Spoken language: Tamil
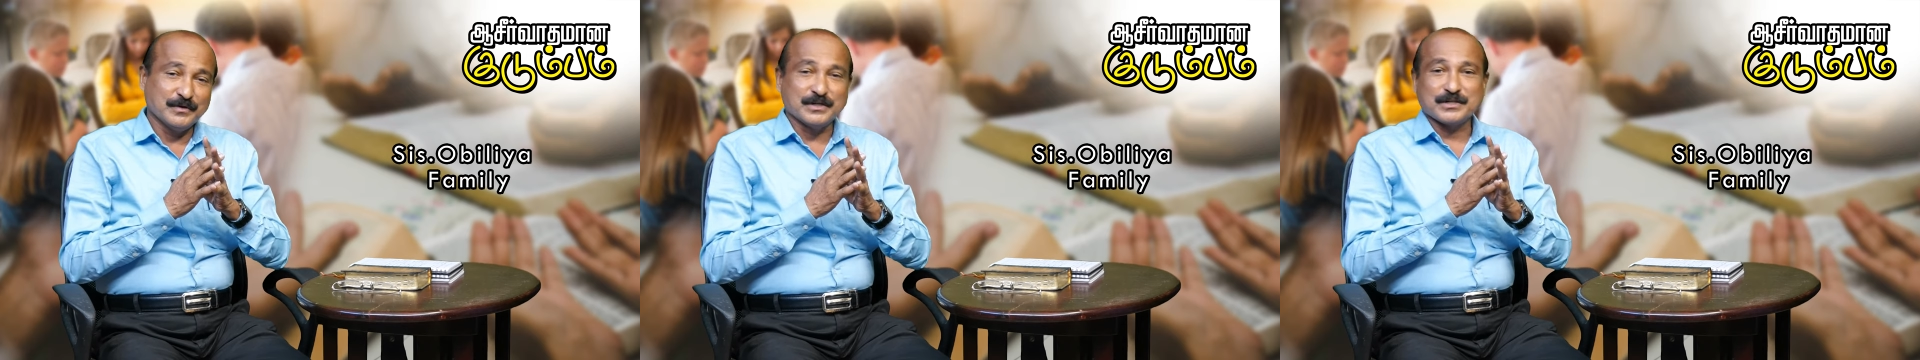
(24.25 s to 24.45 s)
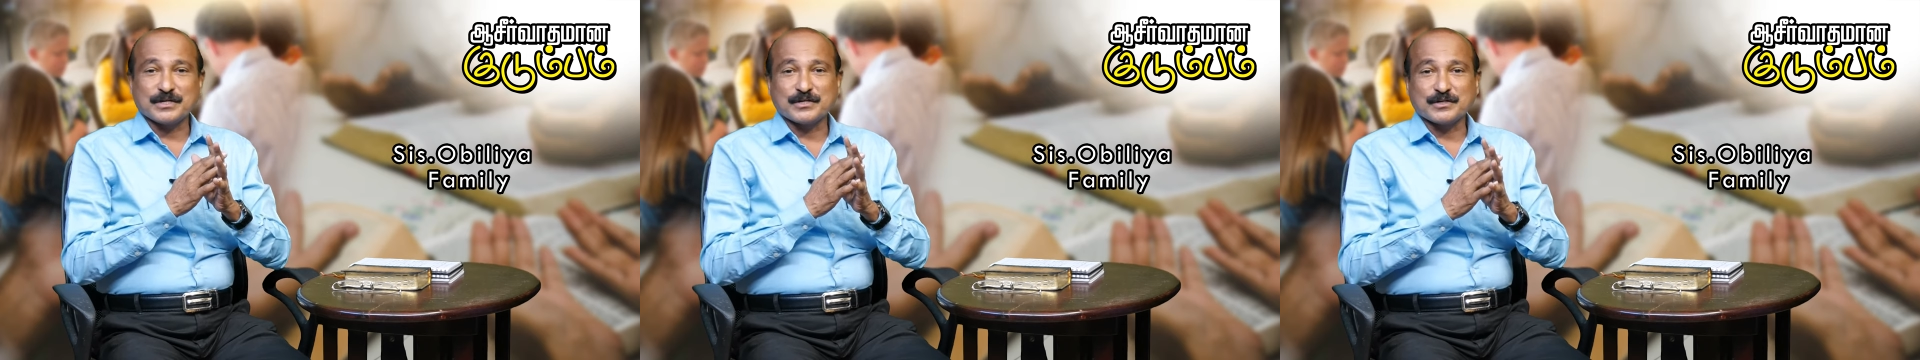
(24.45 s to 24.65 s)

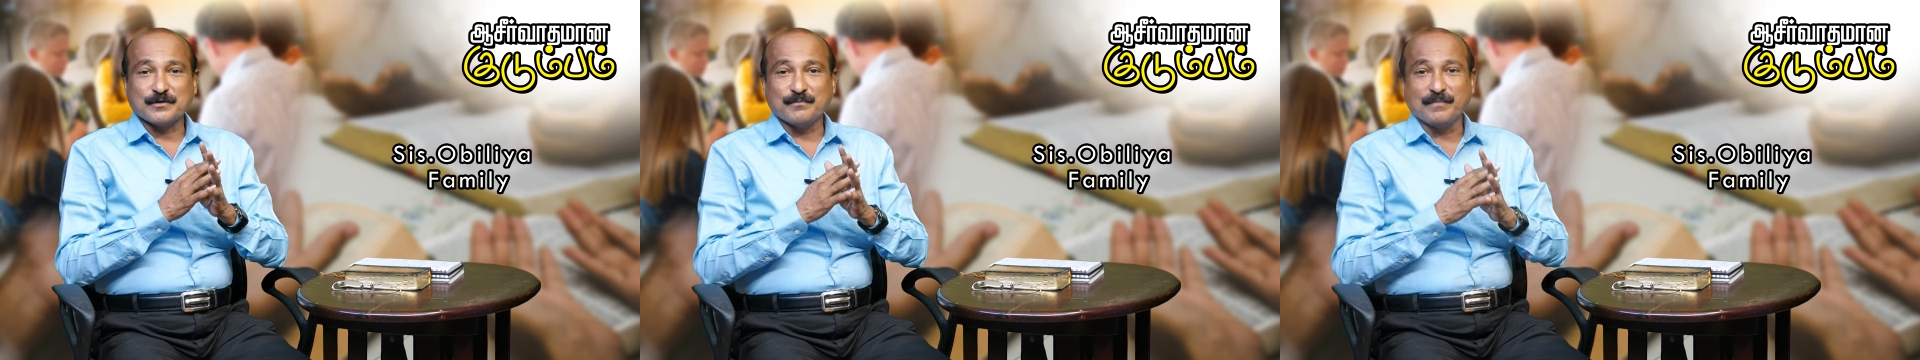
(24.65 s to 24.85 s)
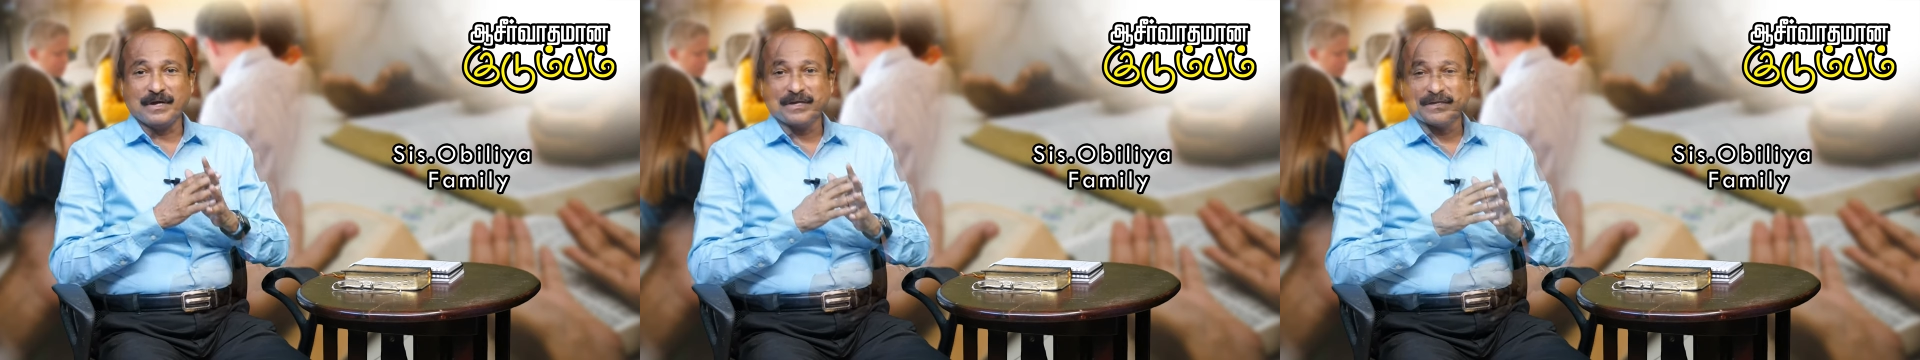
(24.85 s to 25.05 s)

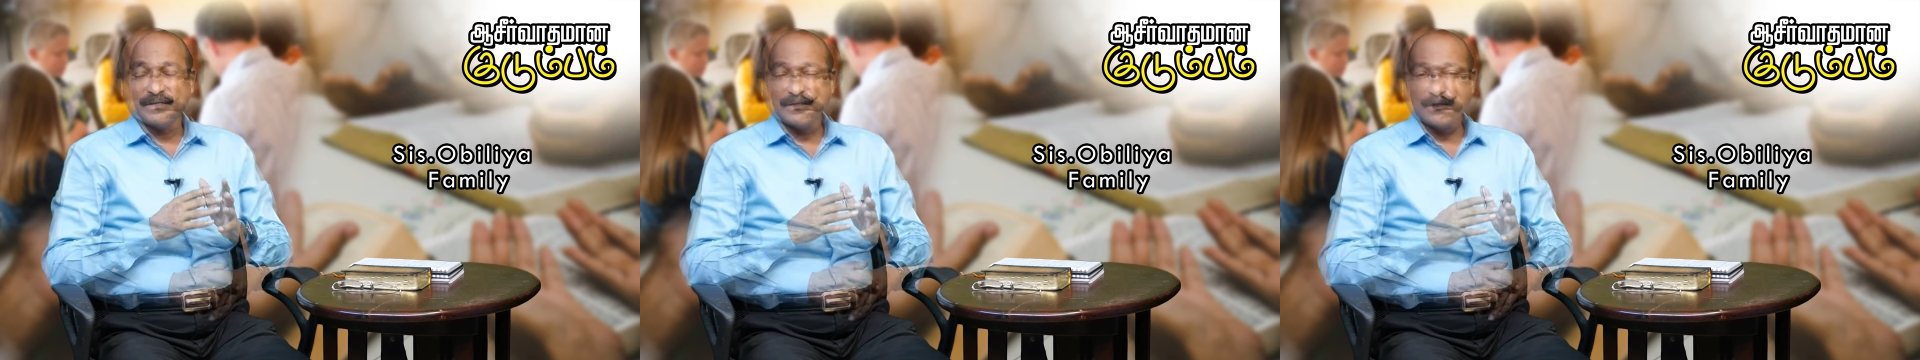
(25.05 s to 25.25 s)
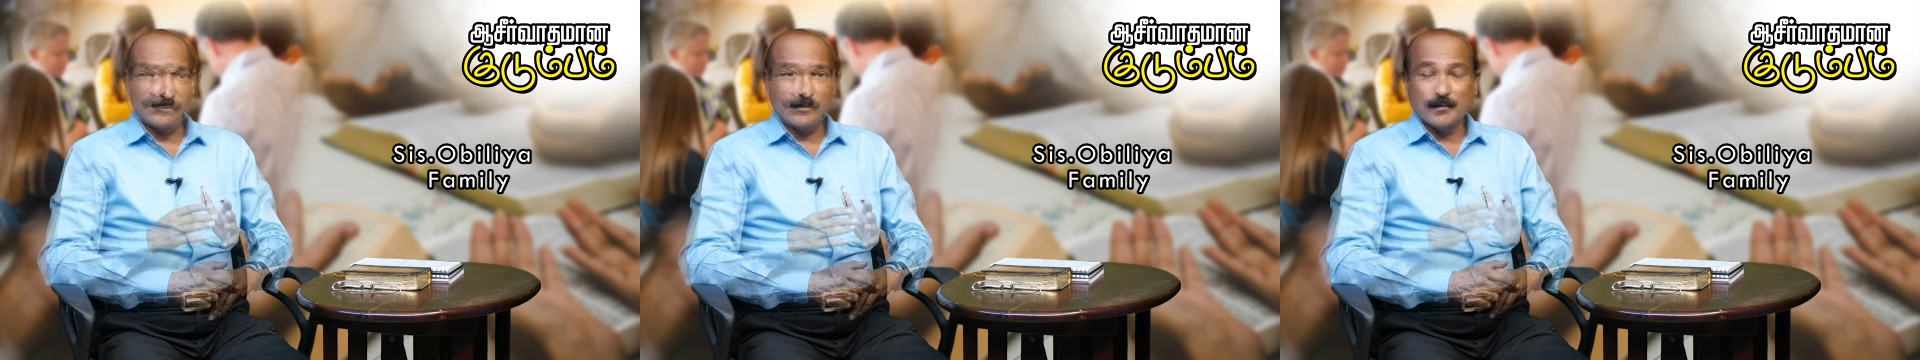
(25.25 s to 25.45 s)

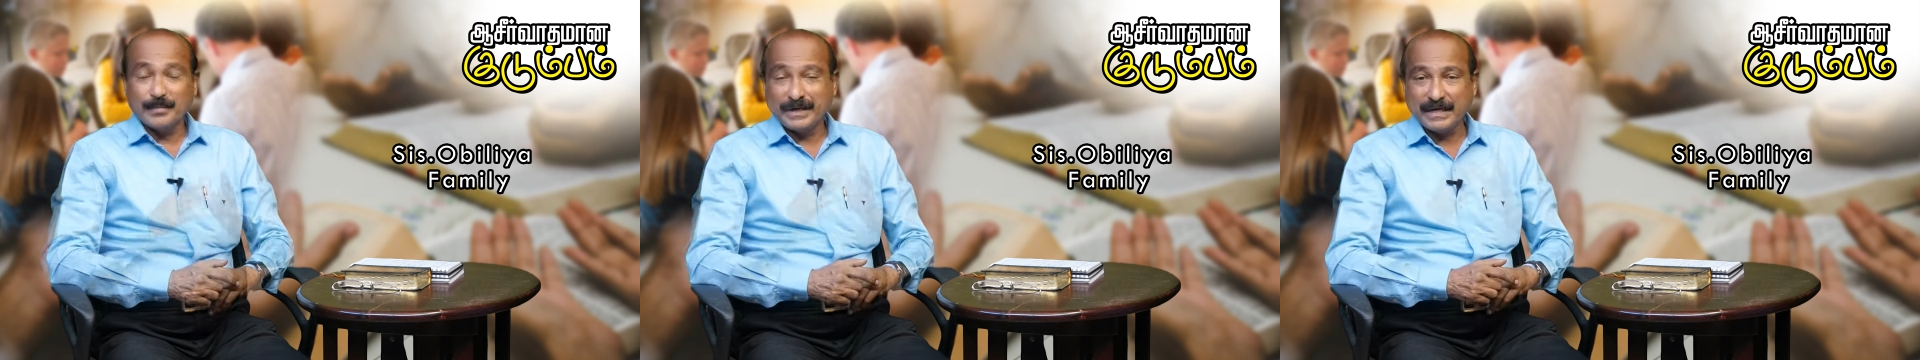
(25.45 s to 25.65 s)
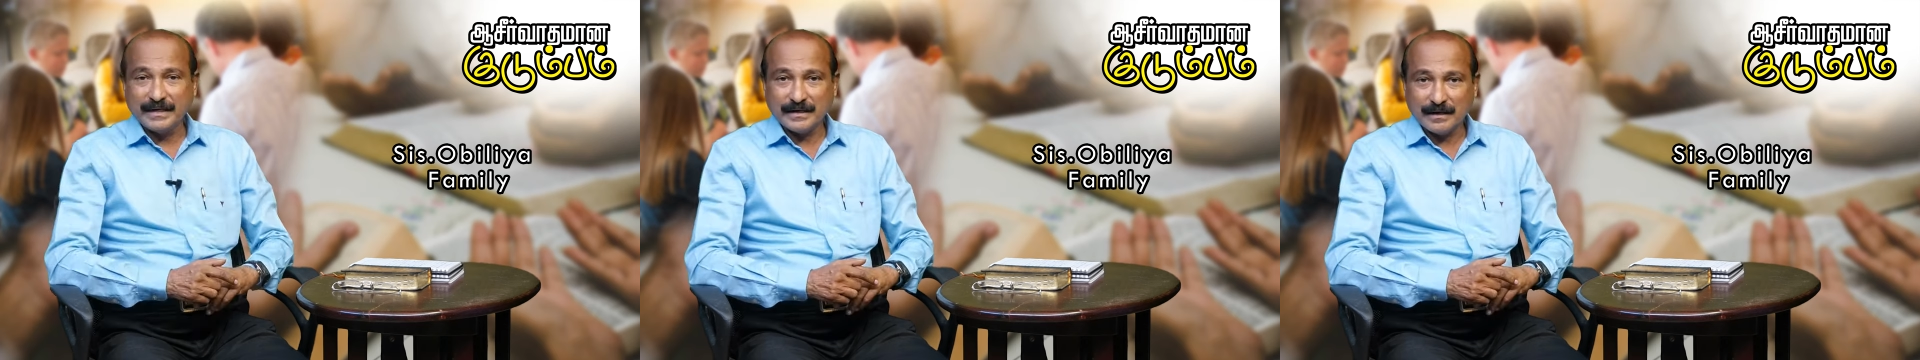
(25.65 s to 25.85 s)
விசேஷமாக
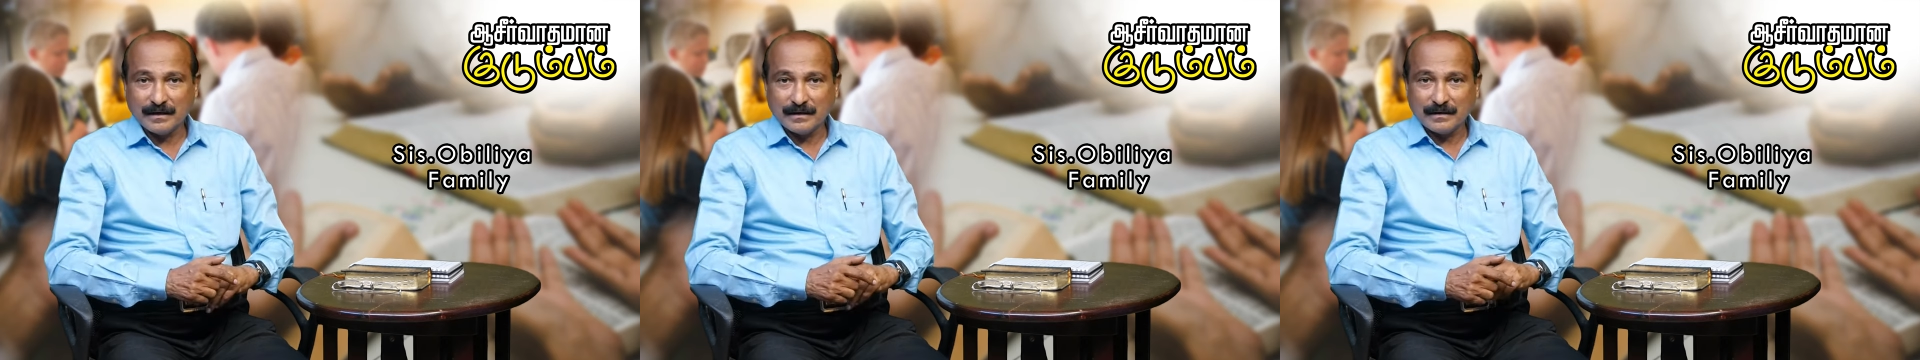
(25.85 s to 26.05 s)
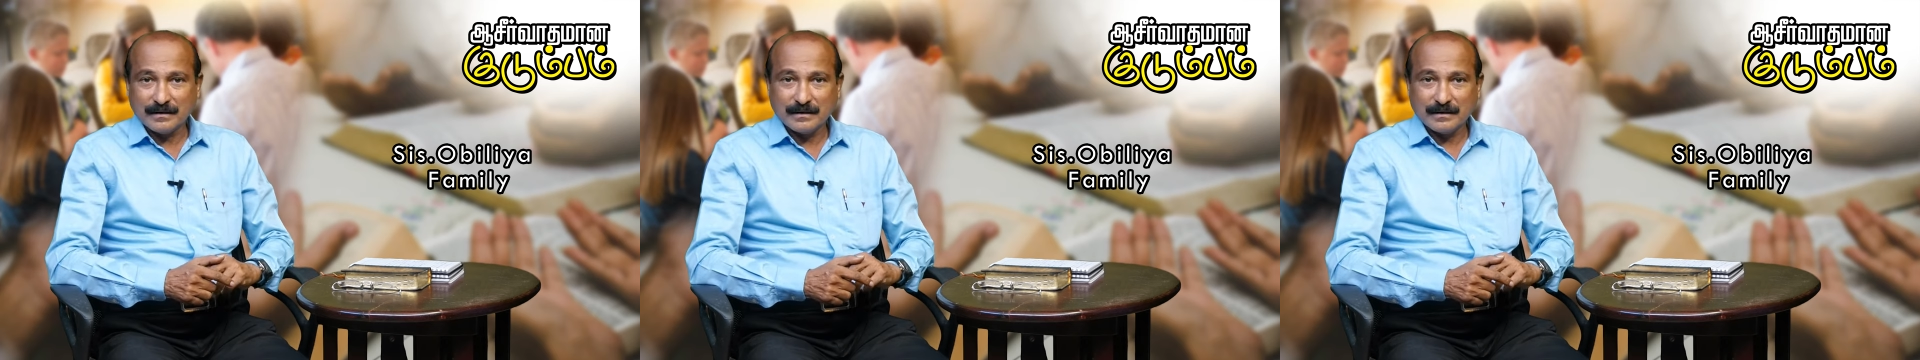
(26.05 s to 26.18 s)
ஒபிலியா